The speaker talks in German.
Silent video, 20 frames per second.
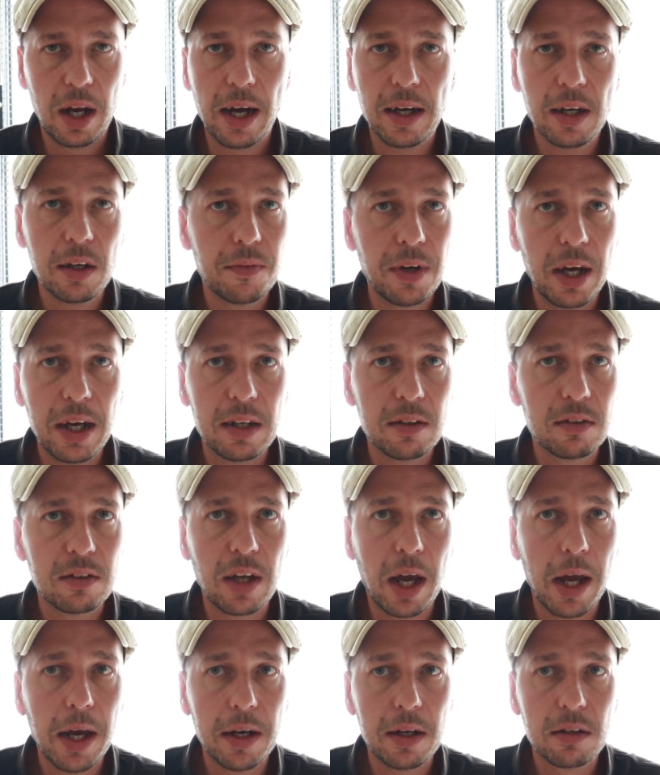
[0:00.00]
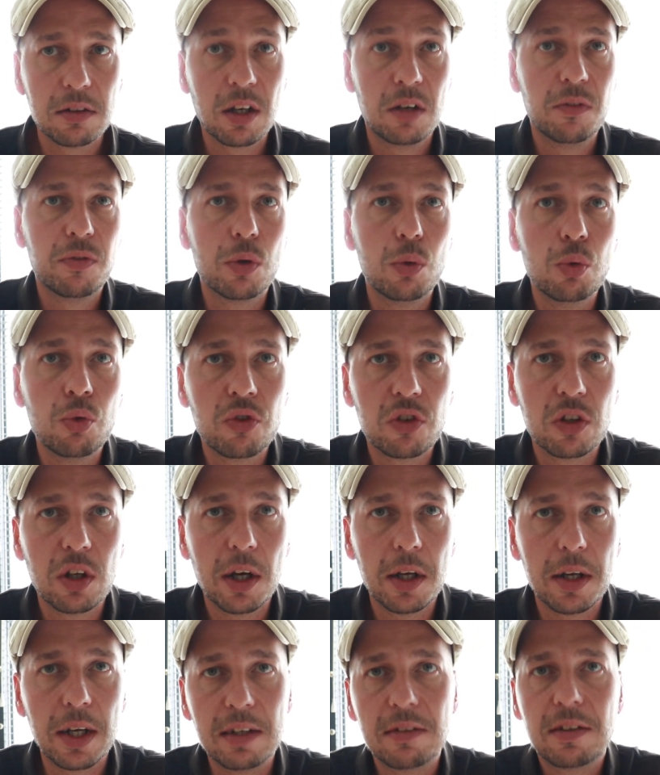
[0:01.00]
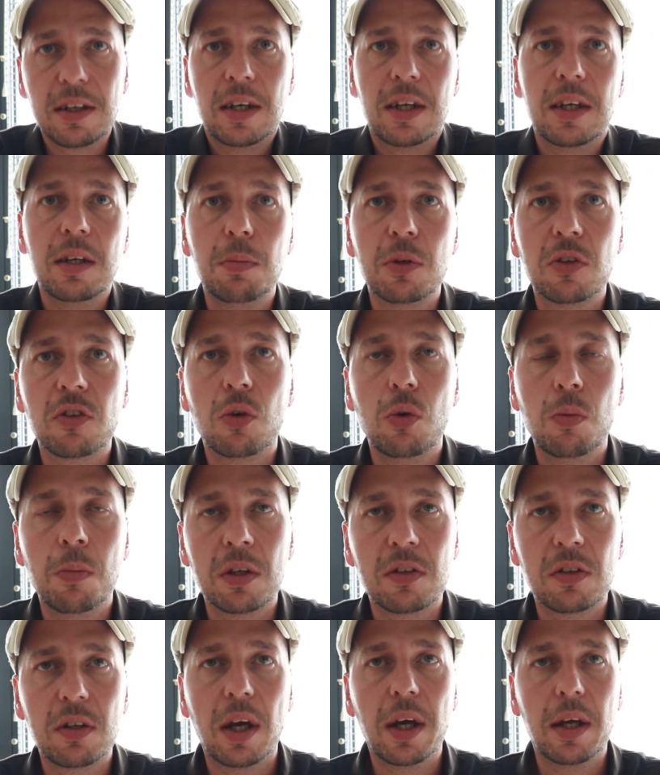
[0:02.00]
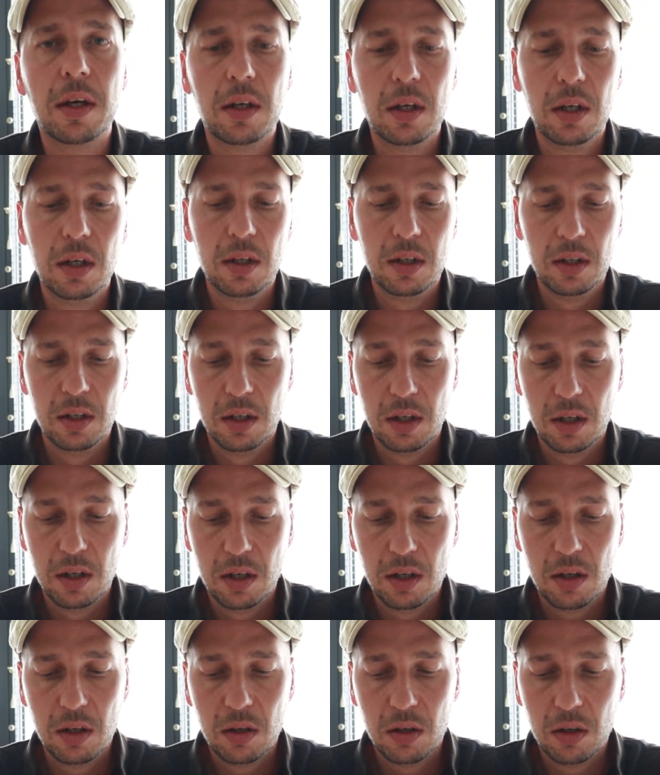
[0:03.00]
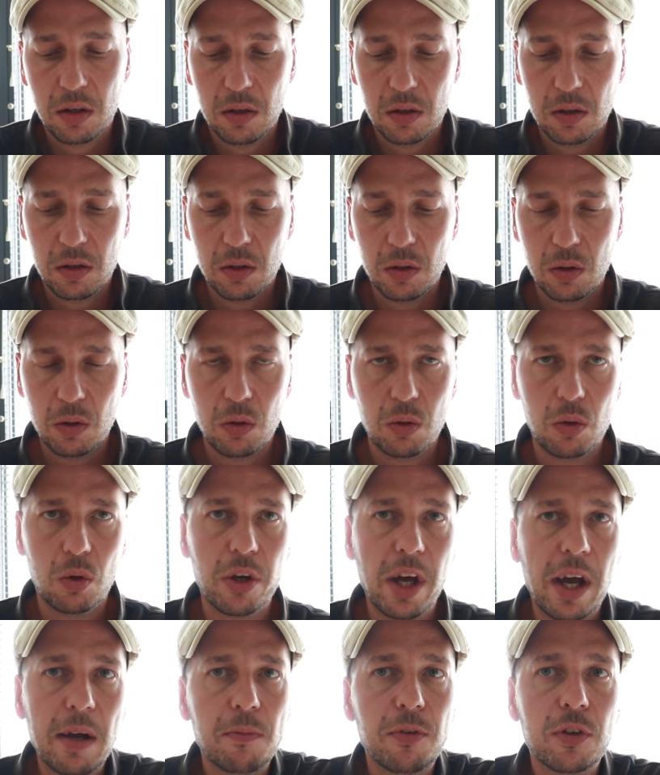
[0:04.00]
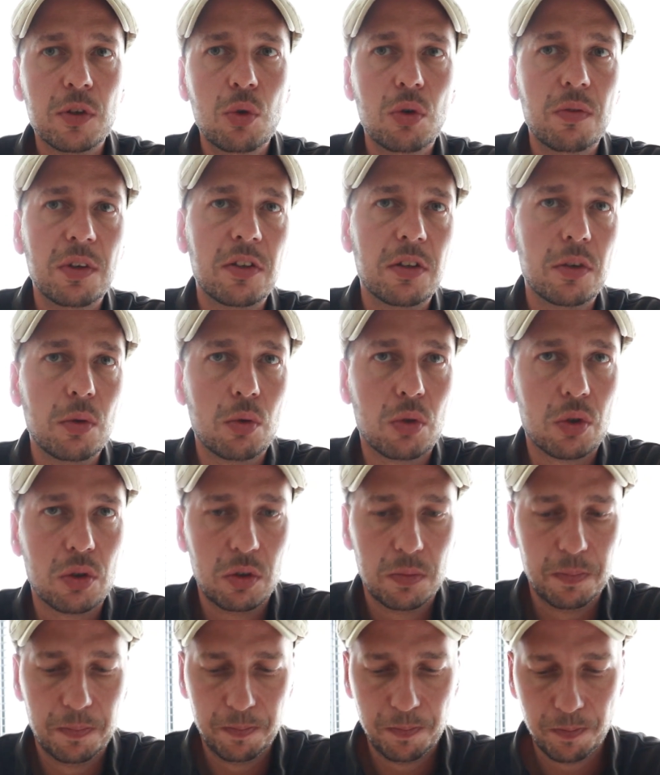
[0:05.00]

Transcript: Langeweile sein, es kann Frust sein, es kann Liebeskummer sein oder einfach nur, wenn es juckt.